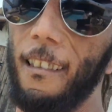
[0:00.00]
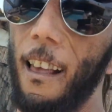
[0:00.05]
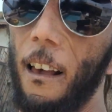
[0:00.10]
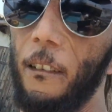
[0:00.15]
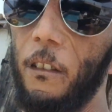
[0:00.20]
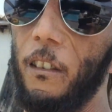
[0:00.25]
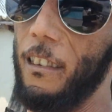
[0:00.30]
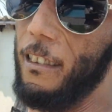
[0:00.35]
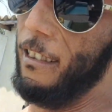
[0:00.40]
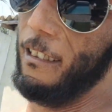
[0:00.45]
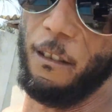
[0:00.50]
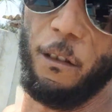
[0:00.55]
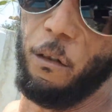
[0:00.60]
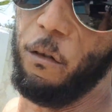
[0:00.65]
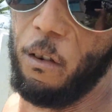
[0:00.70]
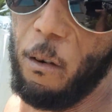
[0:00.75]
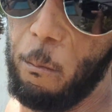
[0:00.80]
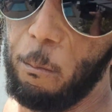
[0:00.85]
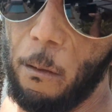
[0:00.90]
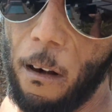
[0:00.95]
ta vie si tu
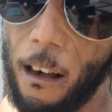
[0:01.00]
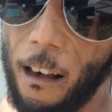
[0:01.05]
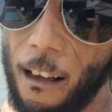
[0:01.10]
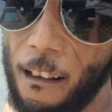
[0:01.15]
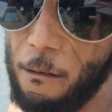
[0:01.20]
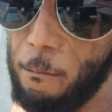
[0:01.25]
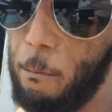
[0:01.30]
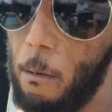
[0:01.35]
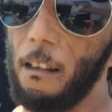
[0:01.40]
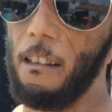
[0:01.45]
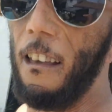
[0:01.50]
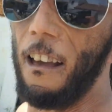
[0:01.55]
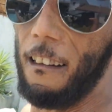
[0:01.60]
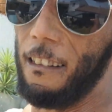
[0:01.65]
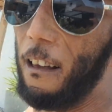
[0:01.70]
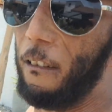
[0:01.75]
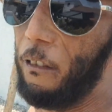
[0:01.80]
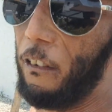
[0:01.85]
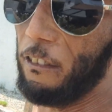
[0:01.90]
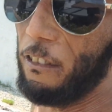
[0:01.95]
fais pas une
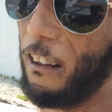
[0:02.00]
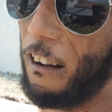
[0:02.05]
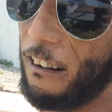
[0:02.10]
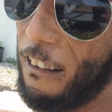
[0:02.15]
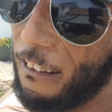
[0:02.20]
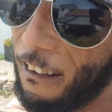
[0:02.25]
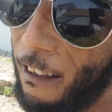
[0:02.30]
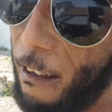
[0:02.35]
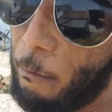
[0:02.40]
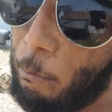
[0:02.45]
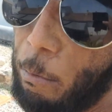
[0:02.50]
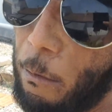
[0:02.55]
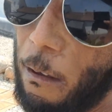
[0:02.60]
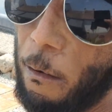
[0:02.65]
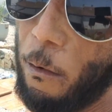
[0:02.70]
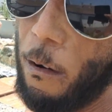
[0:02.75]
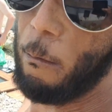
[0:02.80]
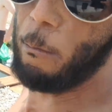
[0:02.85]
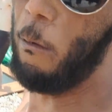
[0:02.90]
gagnade avant d'aller grimper. Ouais,